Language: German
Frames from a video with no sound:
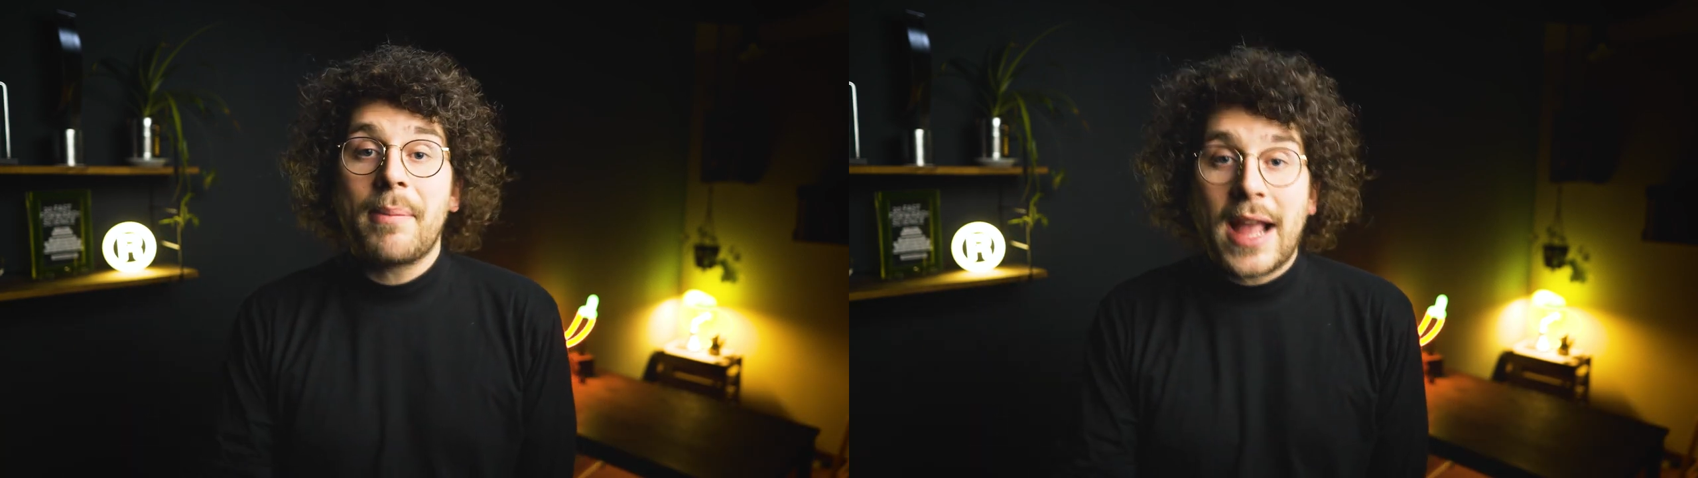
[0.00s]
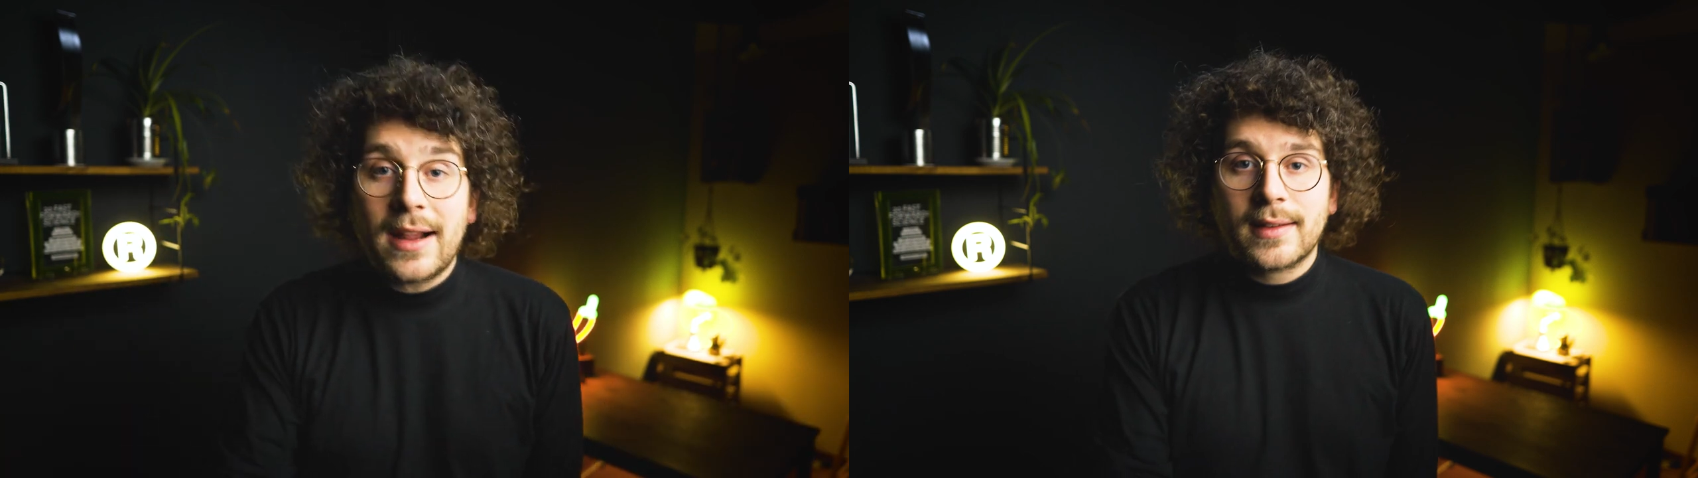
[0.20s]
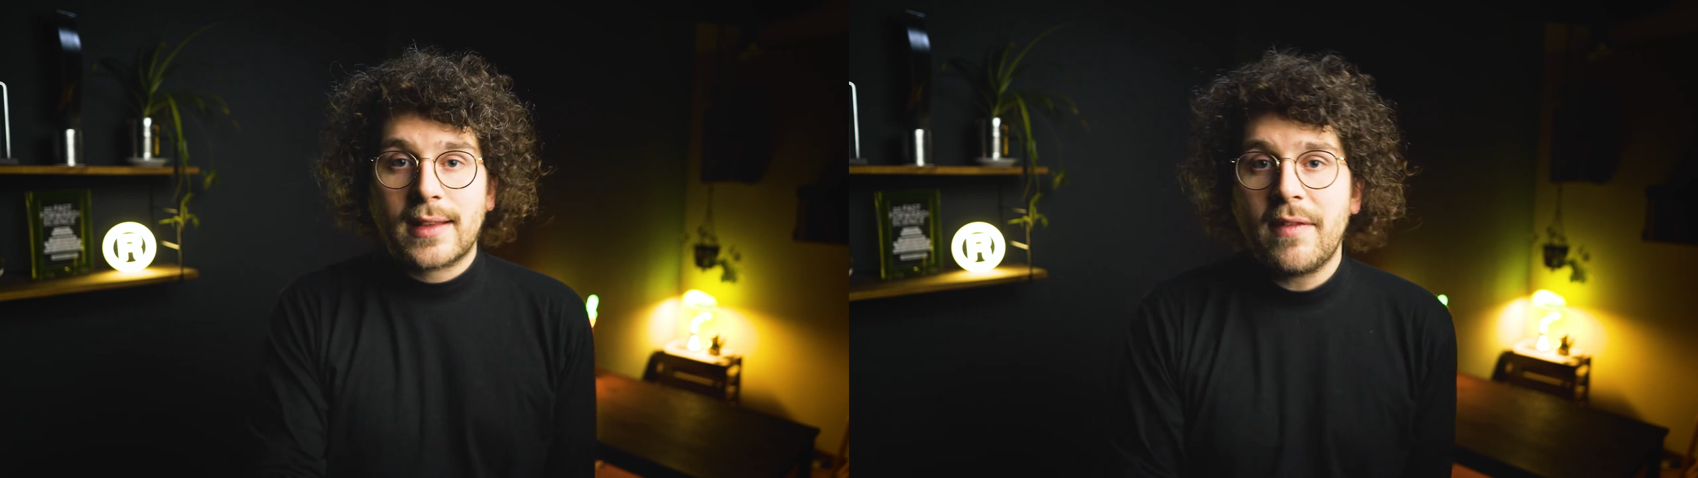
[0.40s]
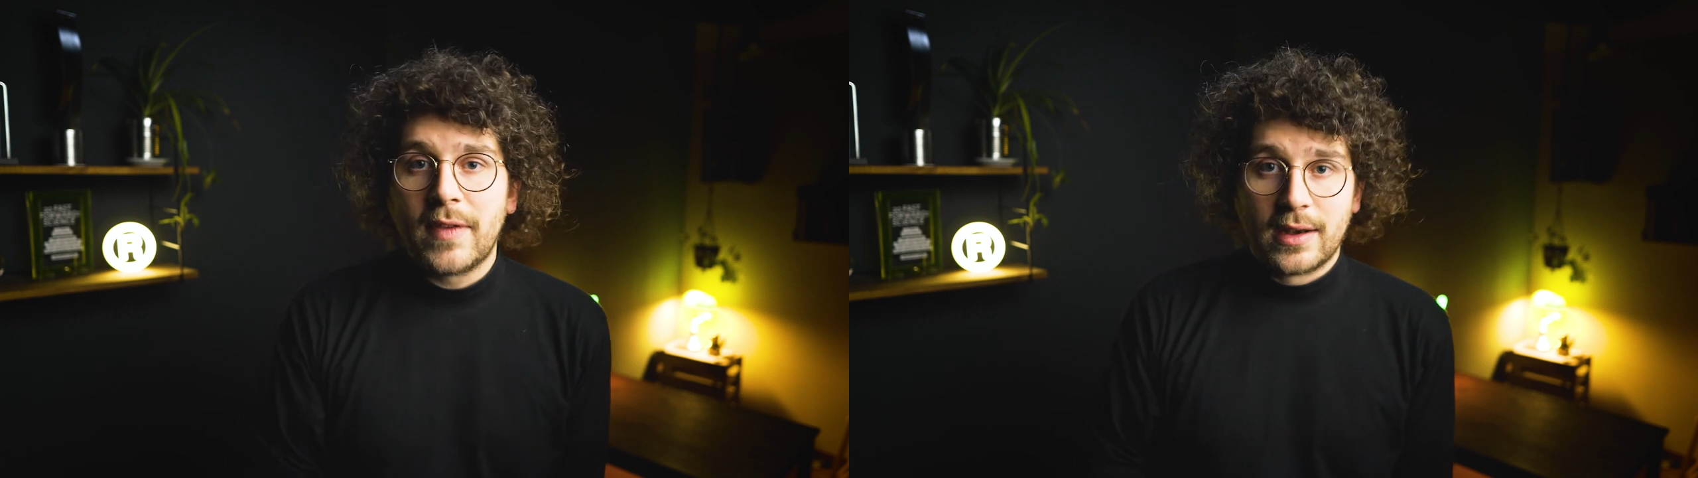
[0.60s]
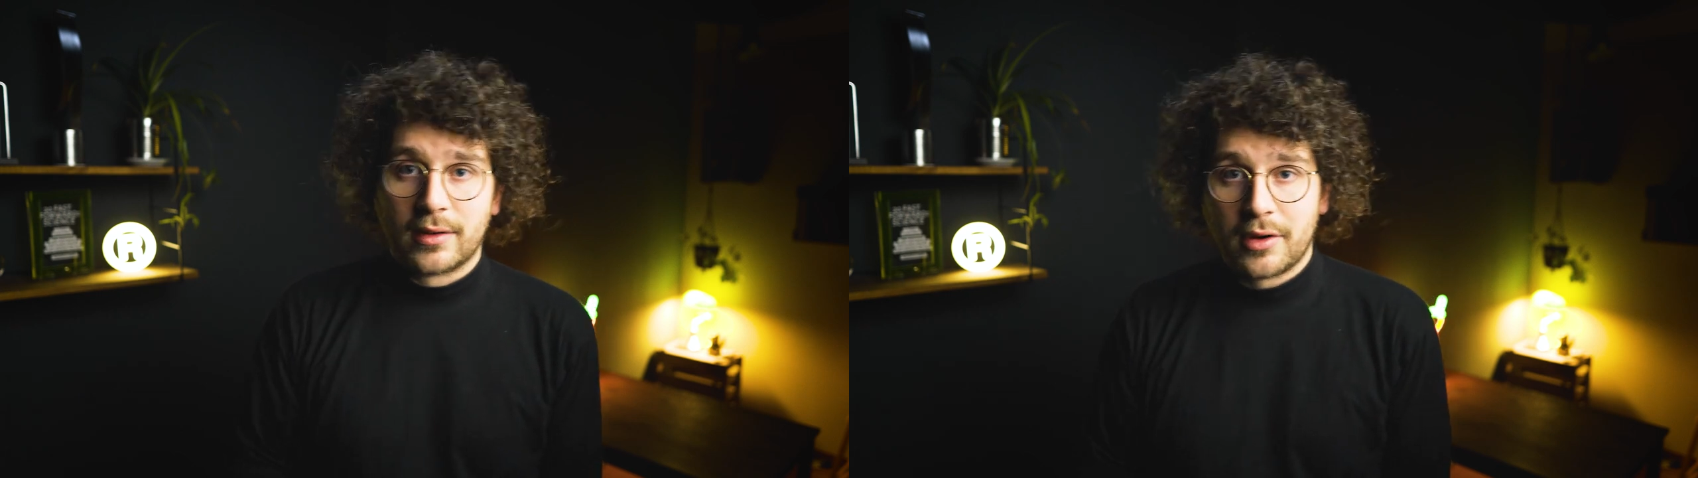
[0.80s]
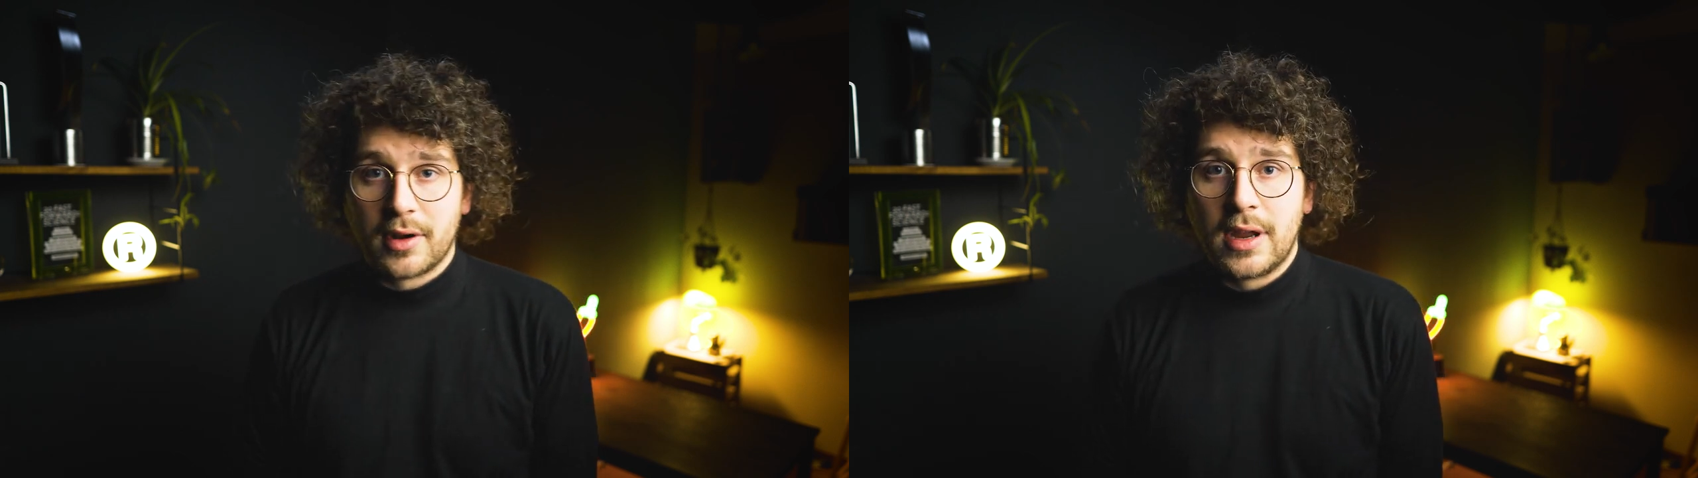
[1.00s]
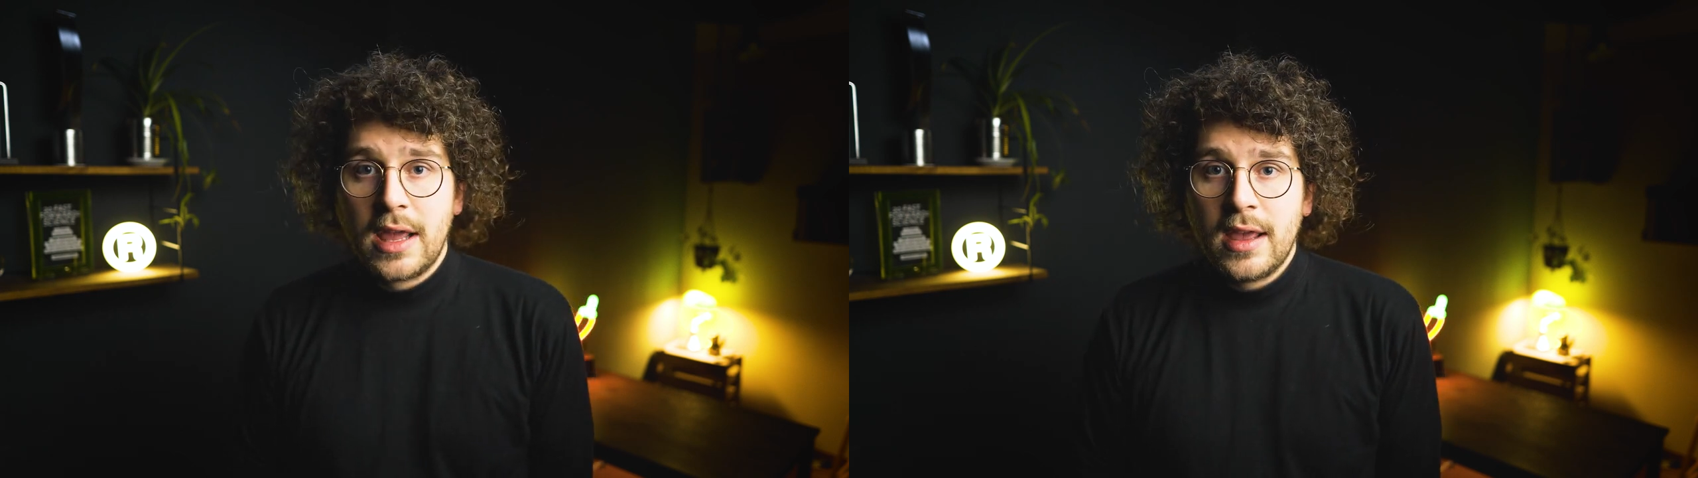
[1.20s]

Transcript: Praxis anwenden können.